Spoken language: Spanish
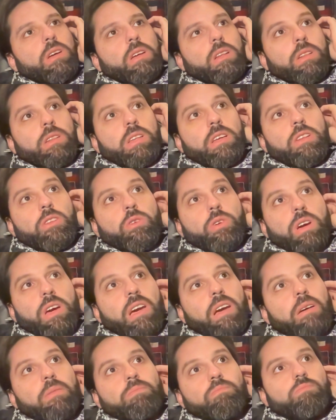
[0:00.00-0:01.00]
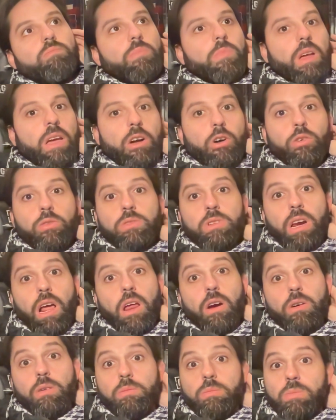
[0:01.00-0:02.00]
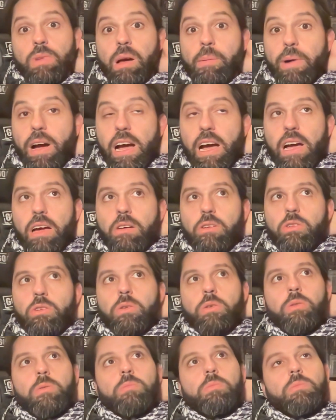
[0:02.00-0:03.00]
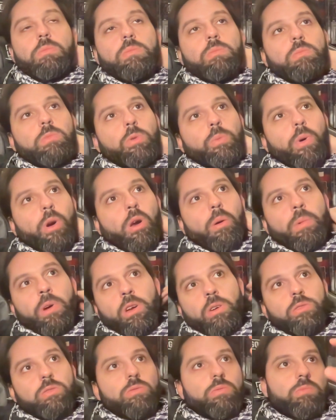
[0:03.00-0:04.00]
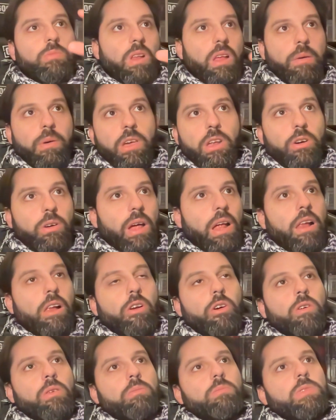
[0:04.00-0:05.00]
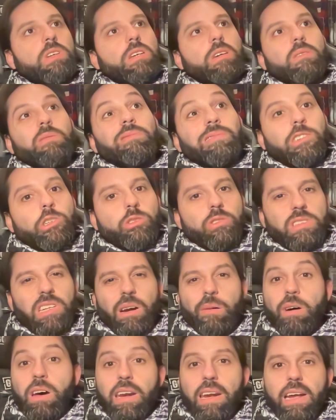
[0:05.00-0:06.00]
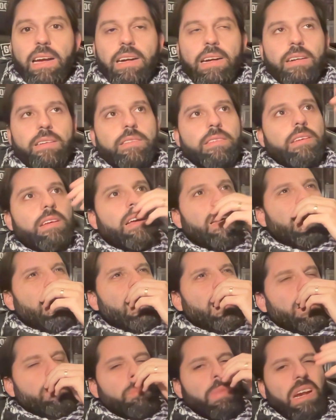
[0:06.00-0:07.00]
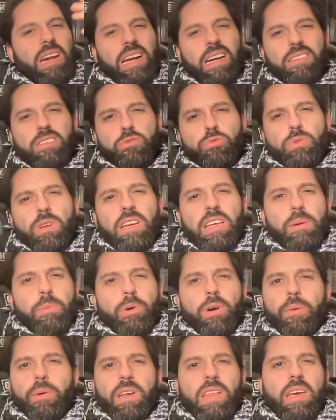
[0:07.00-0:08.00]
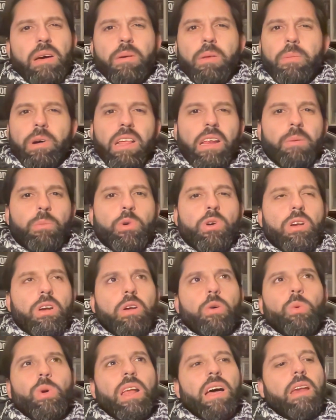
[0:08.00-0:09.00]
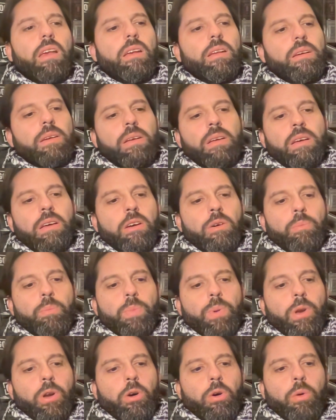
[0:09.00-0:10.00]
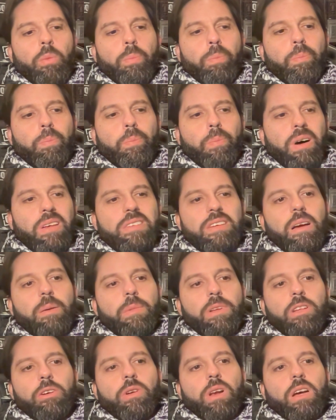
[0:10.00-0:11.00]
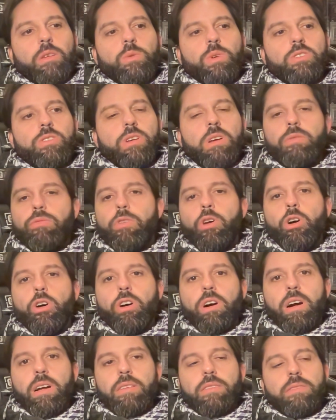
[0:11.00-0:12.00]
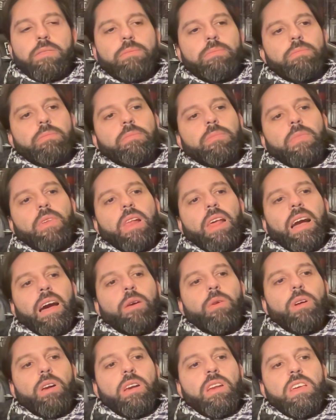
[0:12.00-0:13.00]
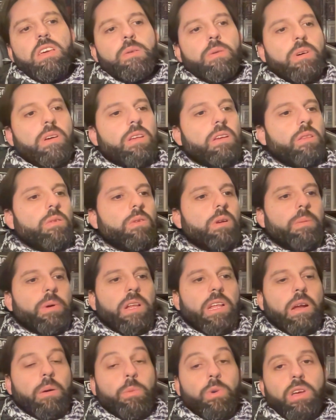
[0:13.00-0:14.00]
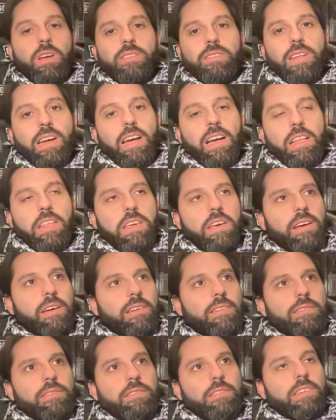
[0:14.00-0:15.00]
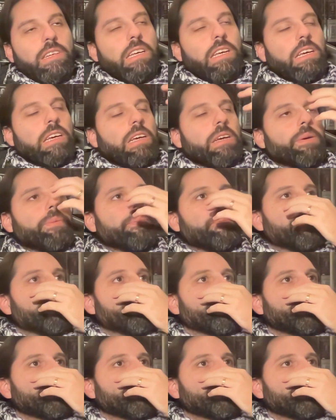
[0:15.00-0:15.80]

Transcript: entiendo que encontraron la mano, mm, o por lo menos le vieron algo, dije, contra Barracas. Barracas es un equipo que venía de manera muy regular, pero básicamente con actuaciones flojas. Le ganó a River de una manera muy extraña, eh,